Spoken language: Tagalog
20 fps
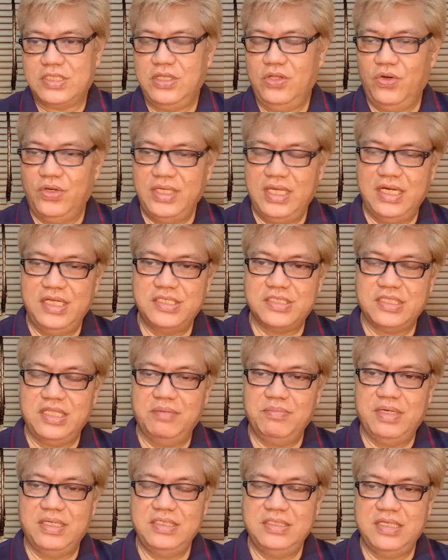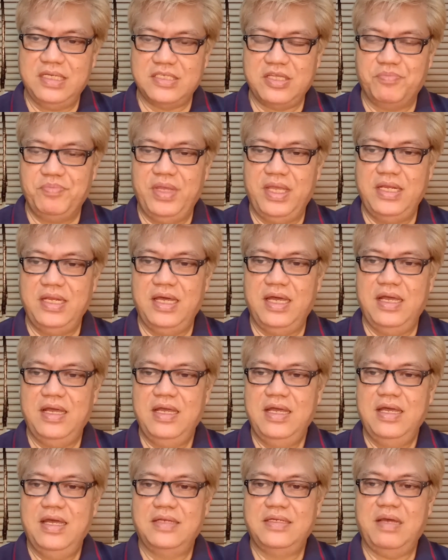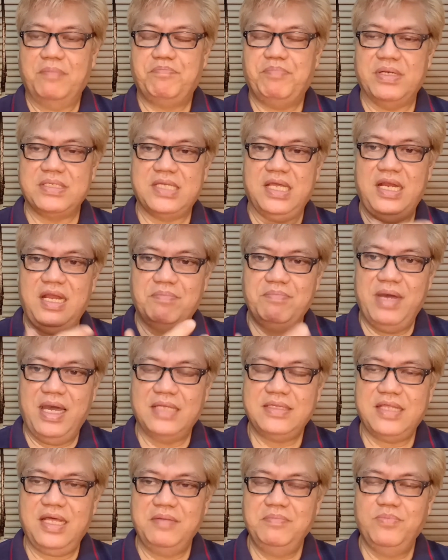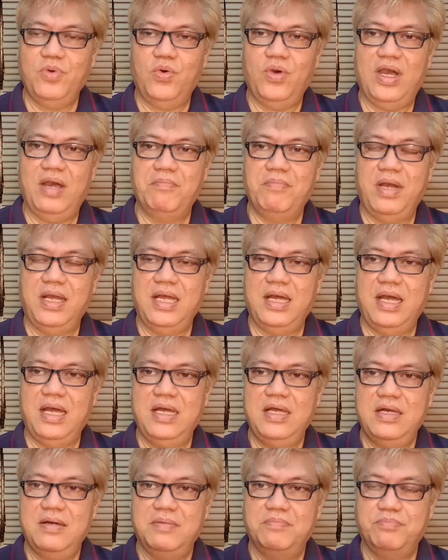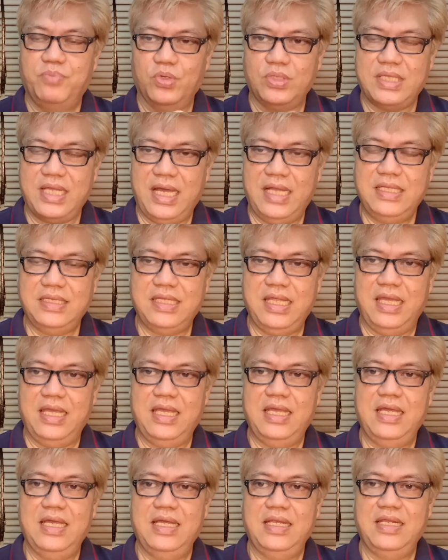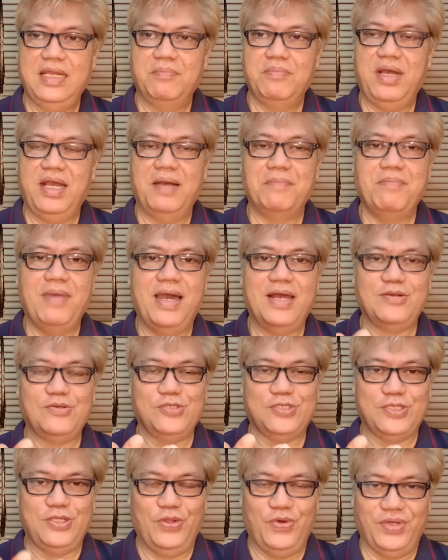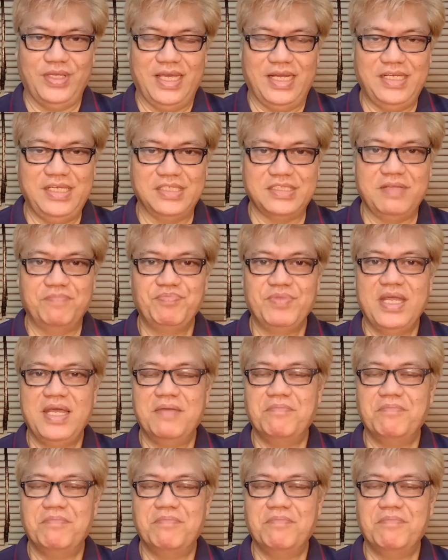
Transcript: loyalist naman sasabihin na napasalamatan mo ang mga botante ng mga Marcos loyalist.